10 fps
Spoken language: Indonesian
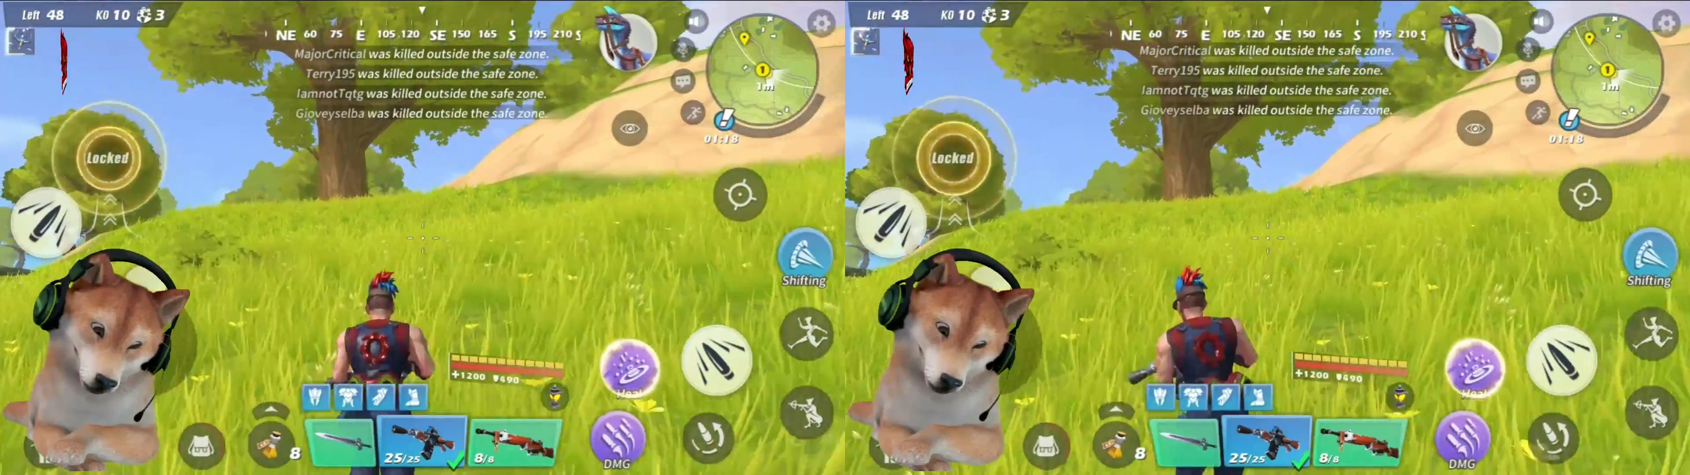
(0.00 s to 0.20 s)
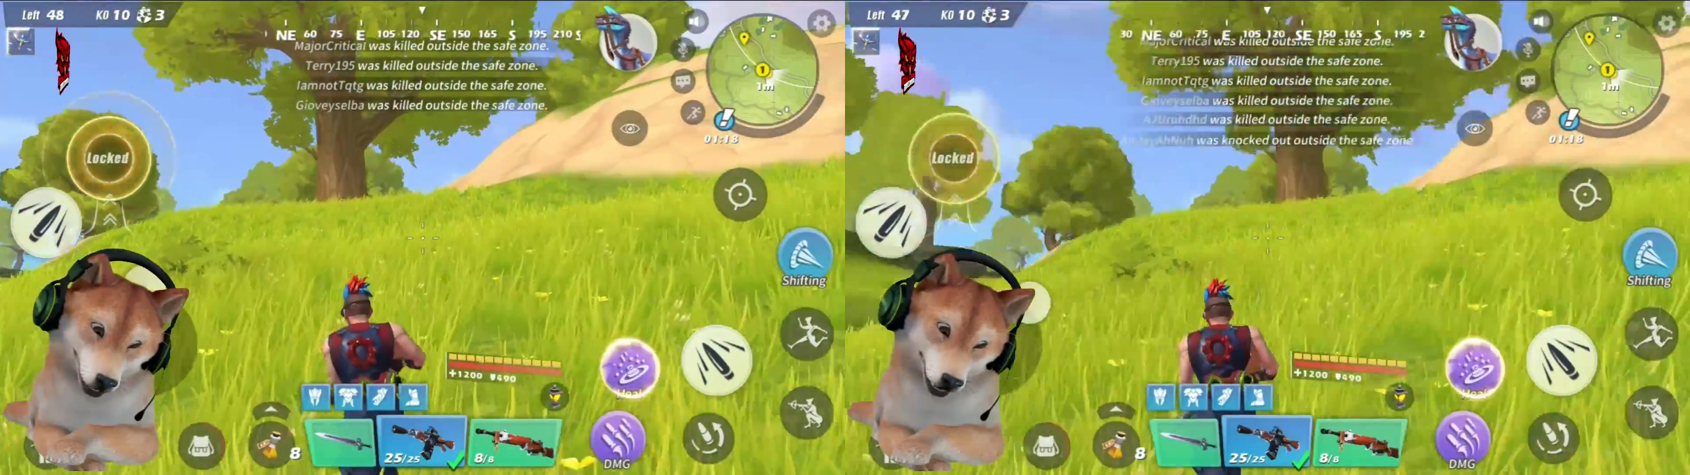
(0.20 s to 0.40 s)

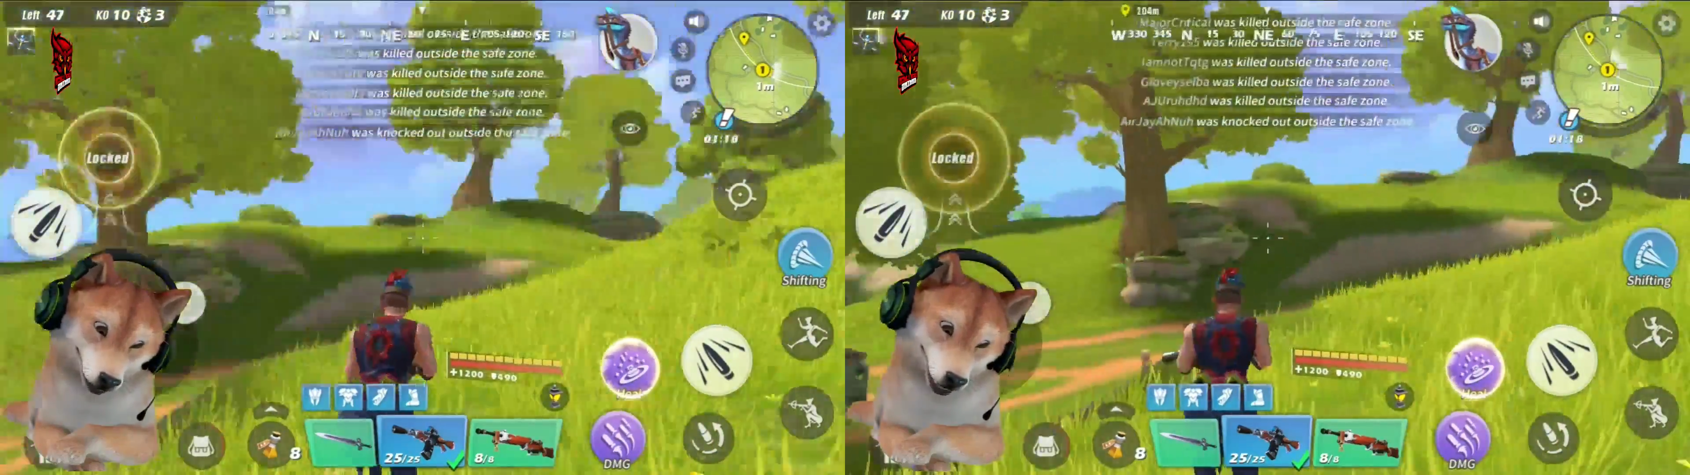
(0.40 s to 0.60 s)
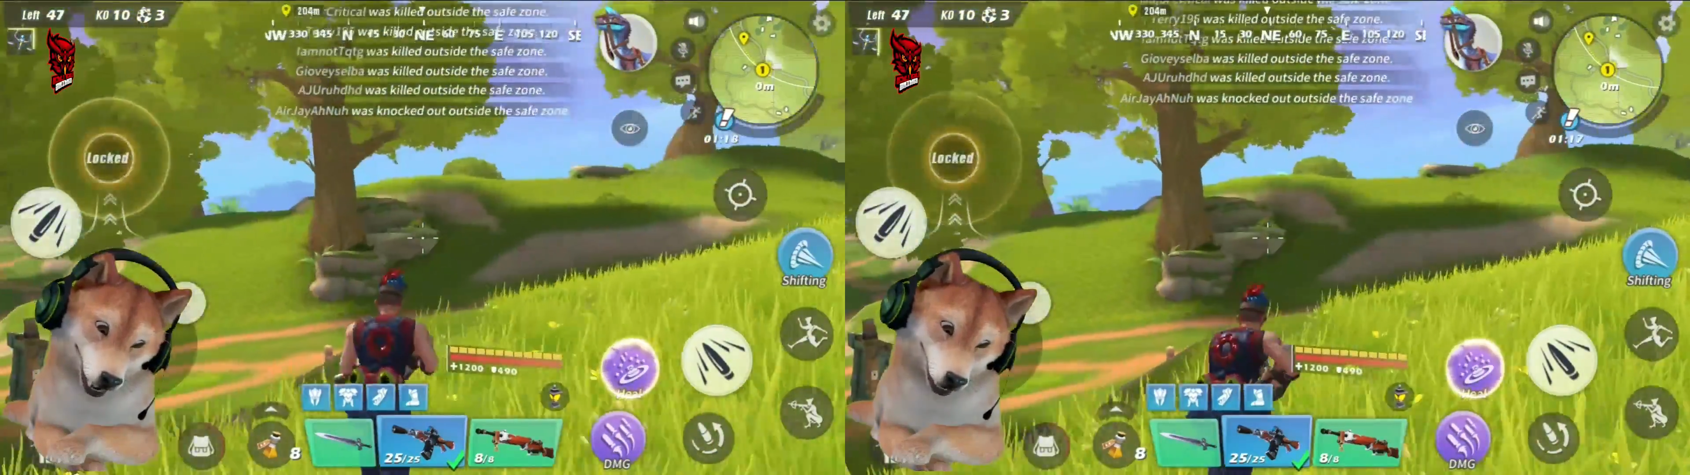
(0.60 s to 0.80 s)

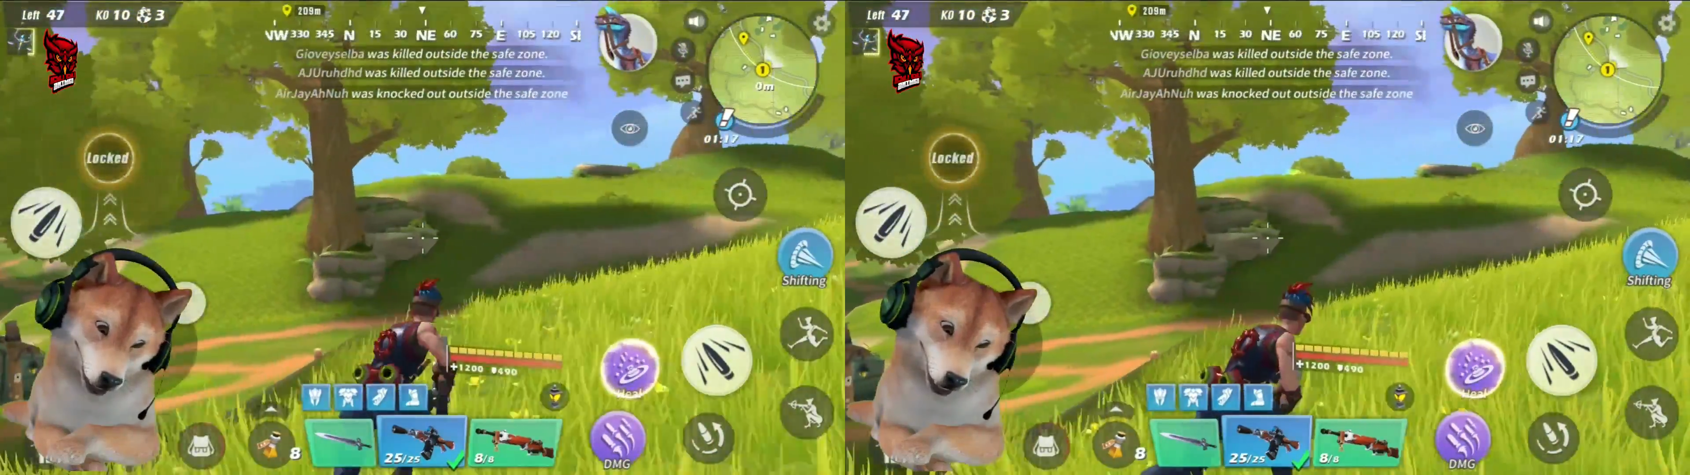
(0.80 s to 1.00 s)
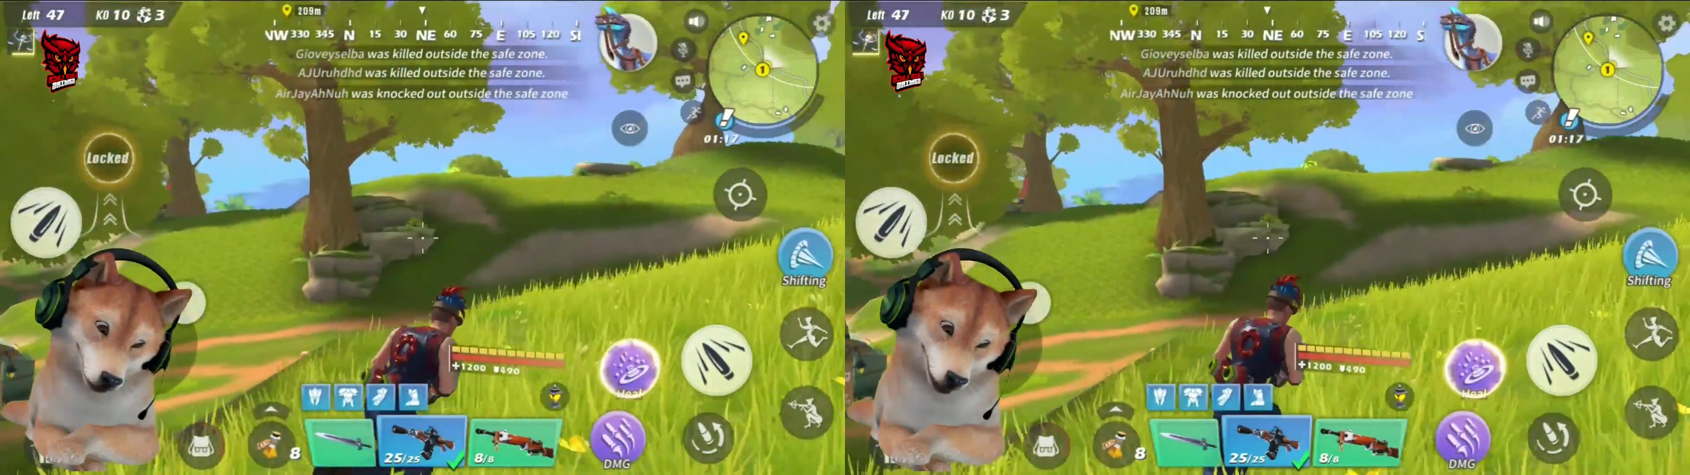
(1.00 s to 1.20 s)
kemungkinan ini
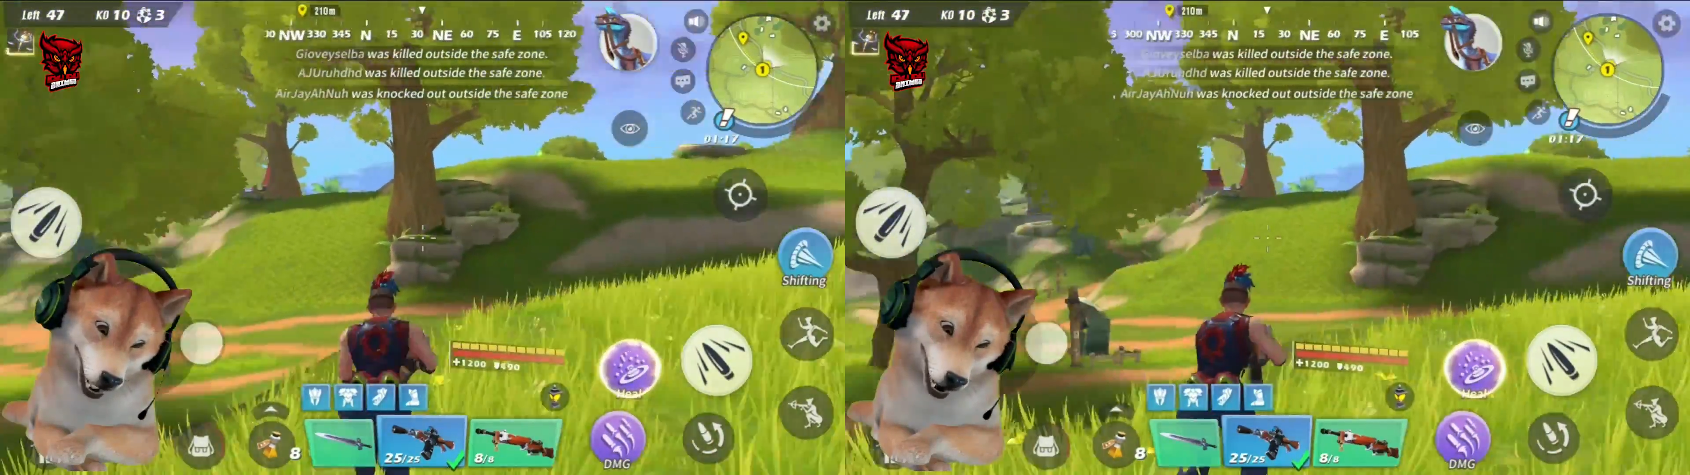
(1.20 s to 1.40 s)
saya bisa